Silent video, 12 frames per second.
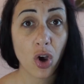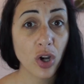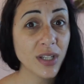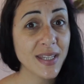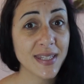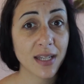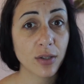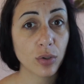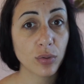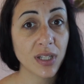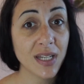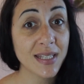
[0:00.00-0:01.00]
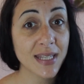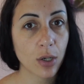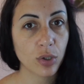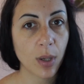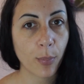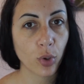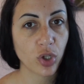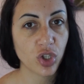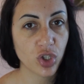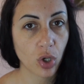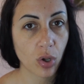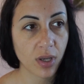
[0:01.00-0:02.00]
Ho iniziato ad utilizzarlo da
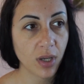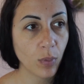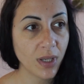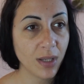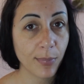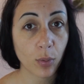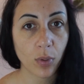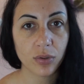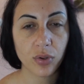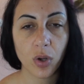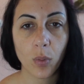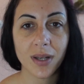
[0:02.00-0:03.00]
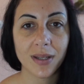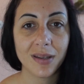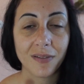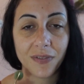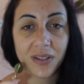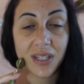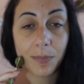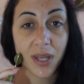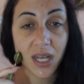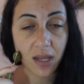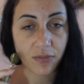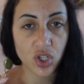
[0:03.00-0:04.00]
pochi giorni, quindi per quanto riguarda gli effetti
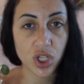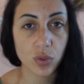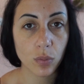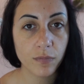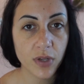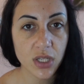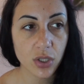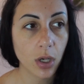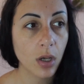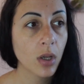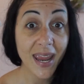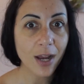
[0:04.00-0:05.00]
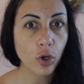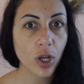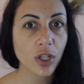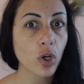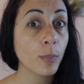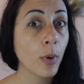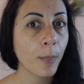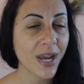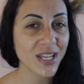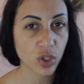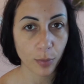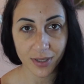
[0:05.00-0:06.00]
benefici sul viso è ancora troppo
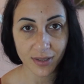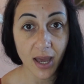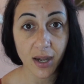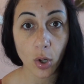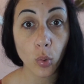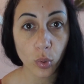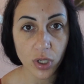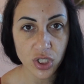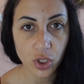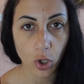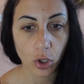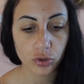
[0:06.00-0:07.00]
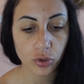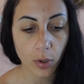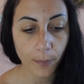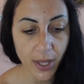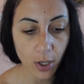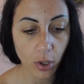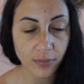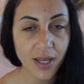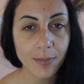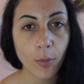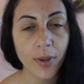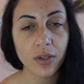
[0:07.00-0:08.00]
presto per dare un riscontro, però
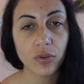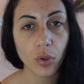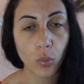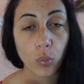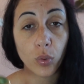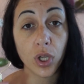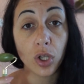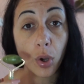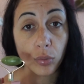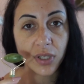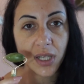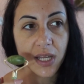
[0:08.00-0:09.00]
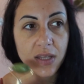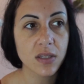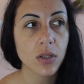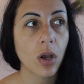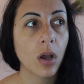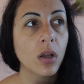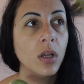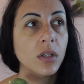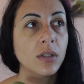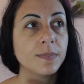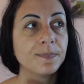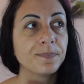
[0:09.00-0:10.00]
nel momento in cui lo utilizzo
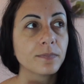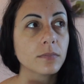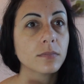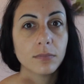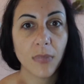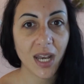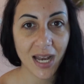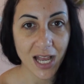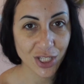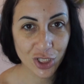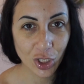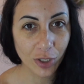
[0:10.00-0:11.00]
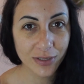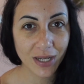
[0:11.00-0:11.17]
mi rilasso,